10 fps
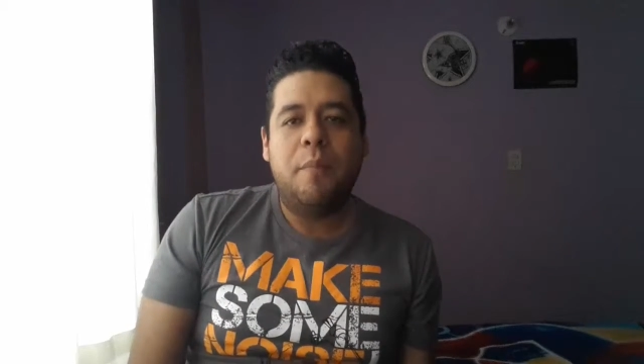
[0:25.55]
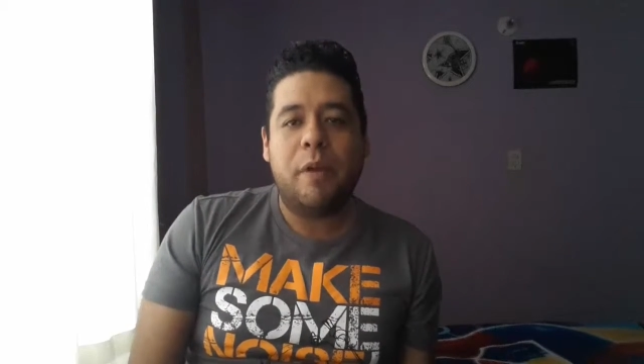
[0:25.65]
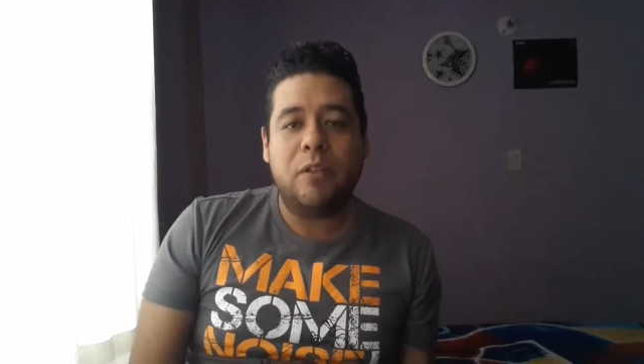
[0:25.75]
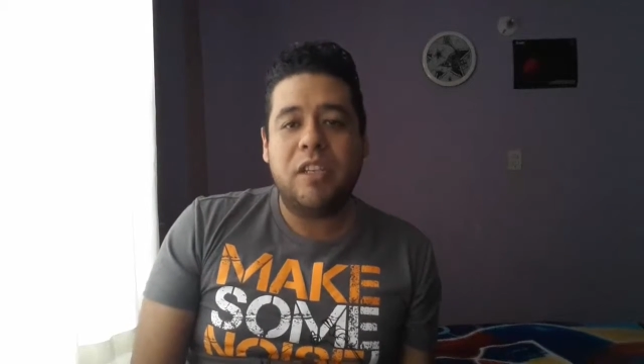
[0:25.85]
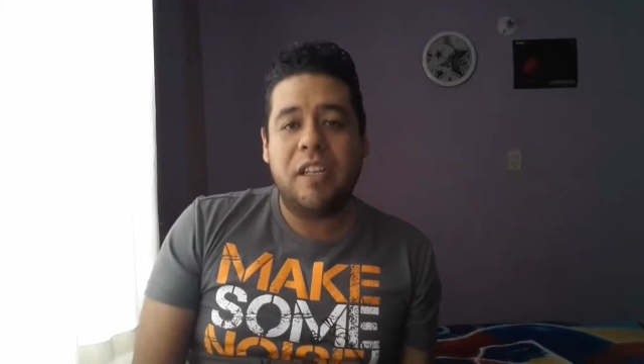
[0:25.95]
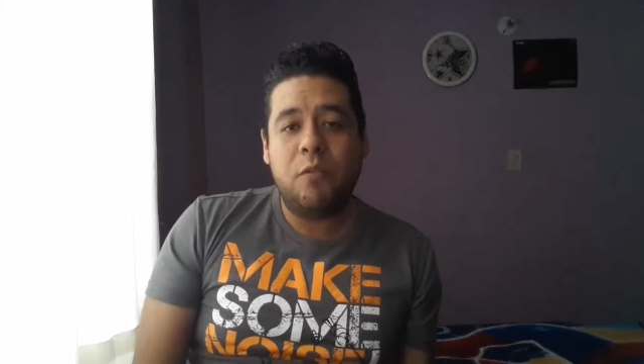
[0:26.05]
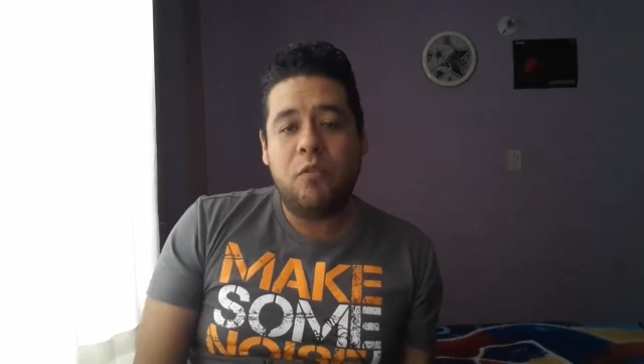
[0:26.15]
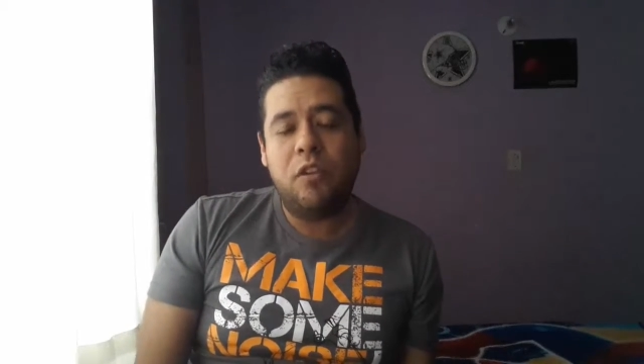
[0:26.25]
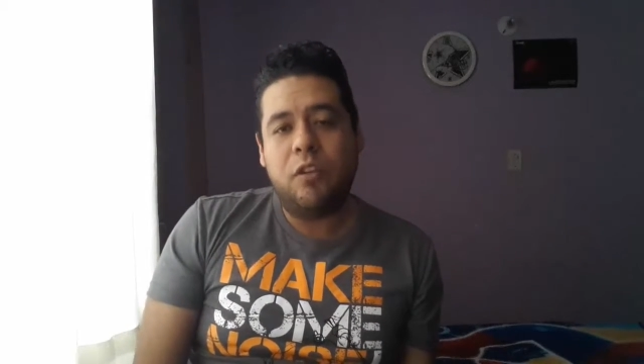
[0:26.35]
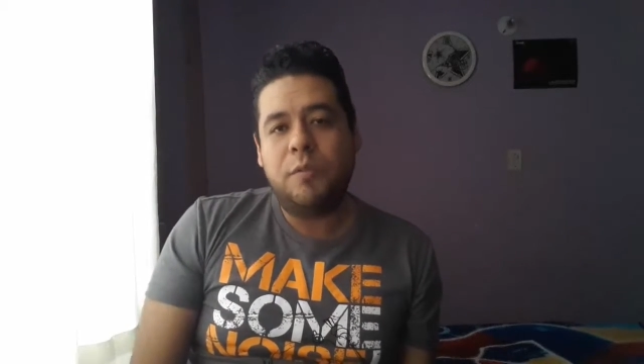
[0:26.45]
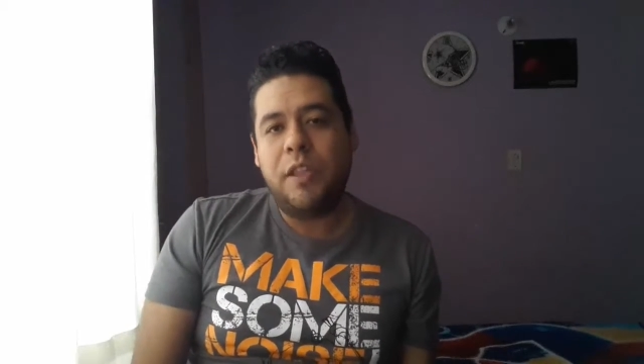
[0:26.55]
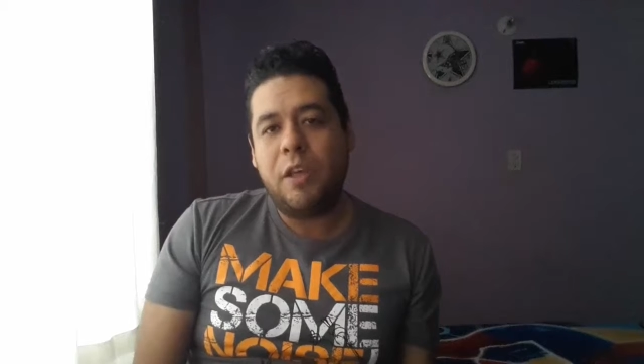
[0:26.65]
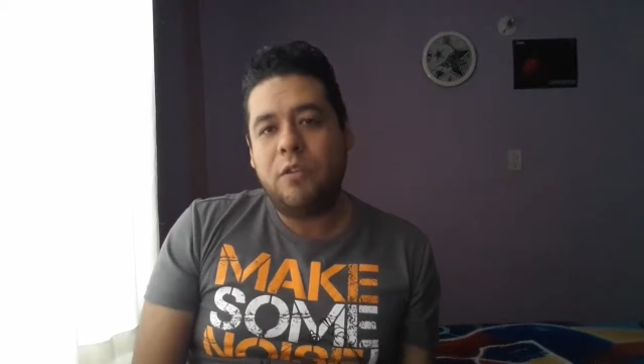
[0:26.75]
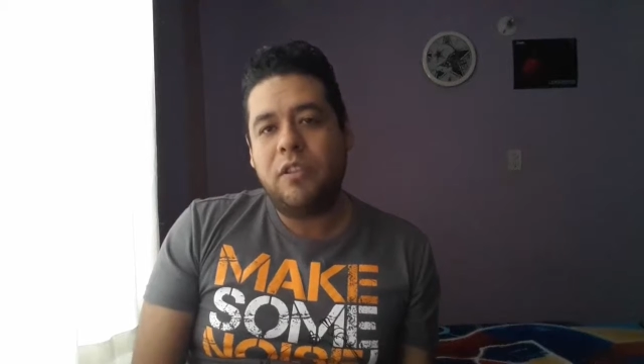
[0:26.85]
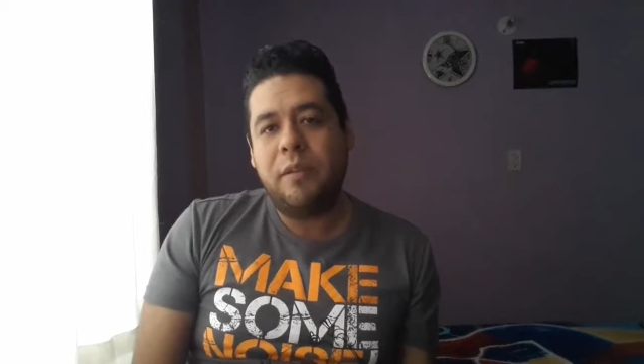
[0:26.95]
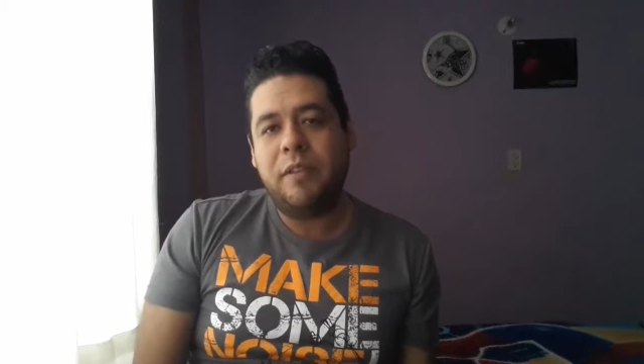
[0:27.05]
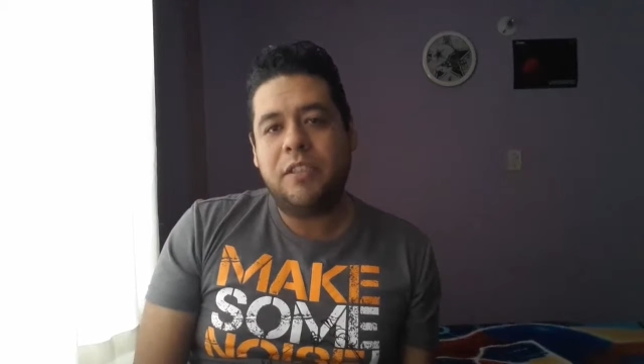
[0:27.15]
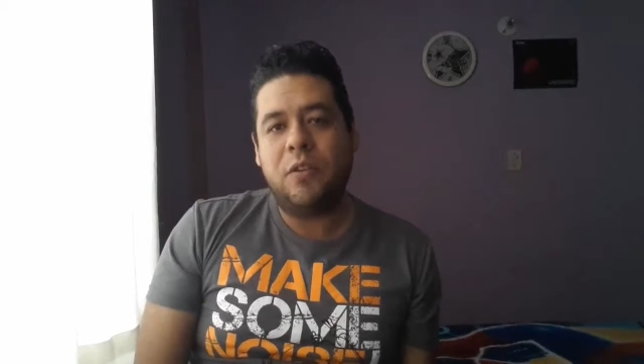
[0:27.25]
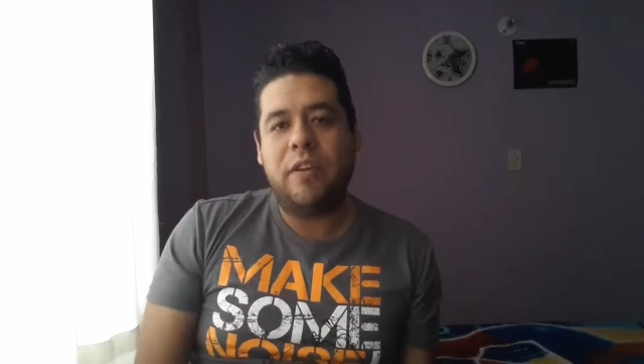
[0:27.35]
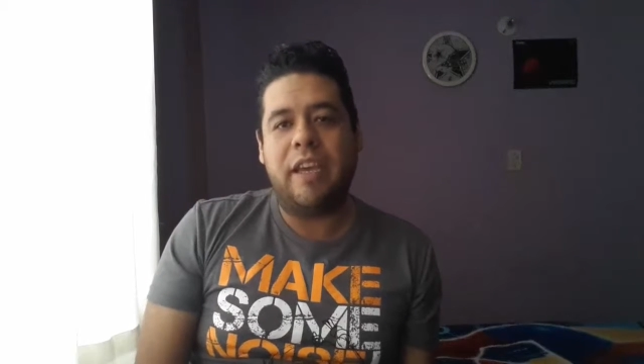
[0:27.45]
pero sí en algunos de los videos he
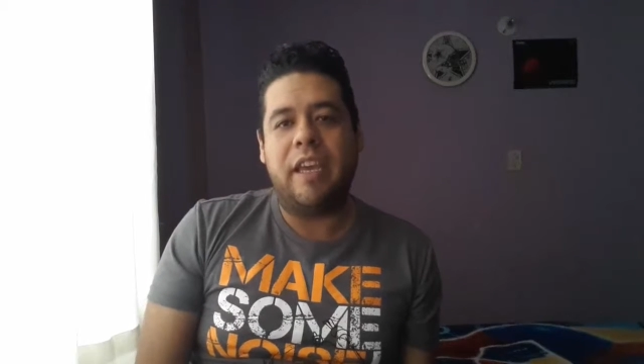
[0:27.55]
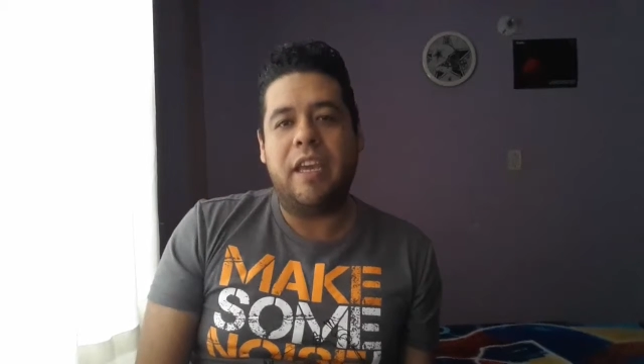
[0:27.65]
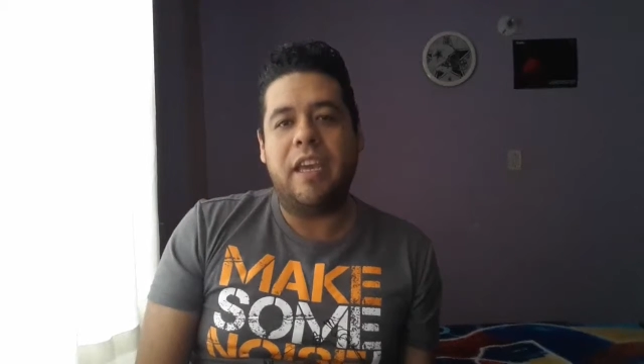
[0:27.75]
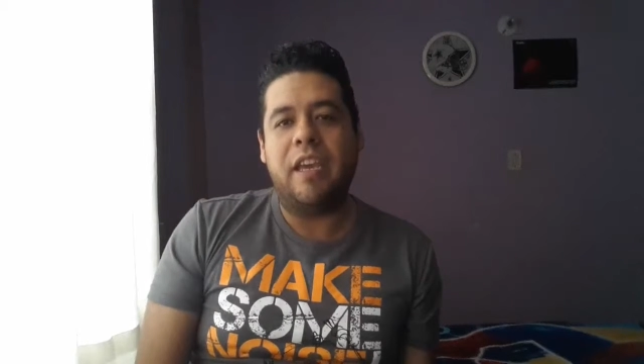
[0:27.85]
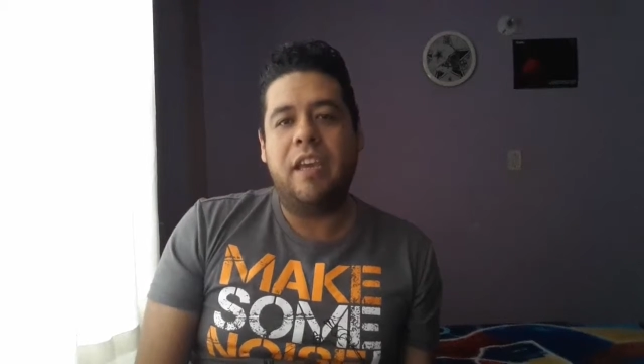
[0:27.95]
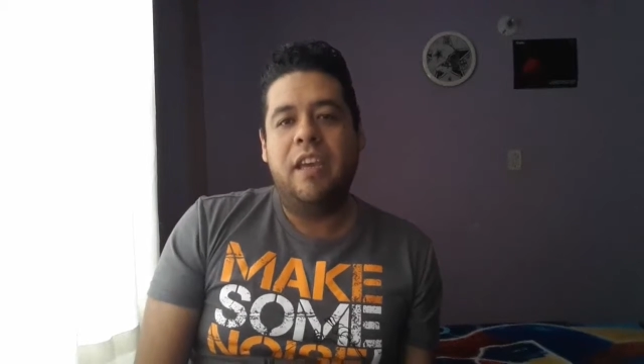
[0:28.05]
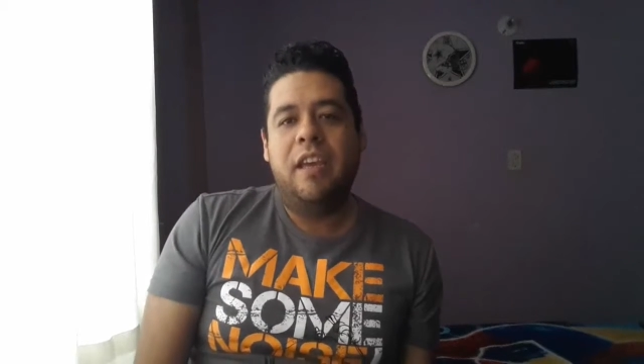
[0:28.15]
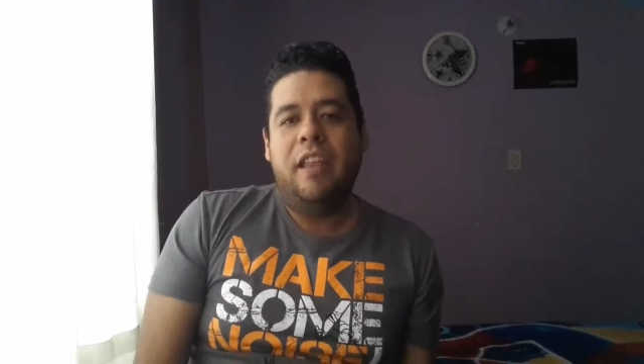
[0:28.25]
visto que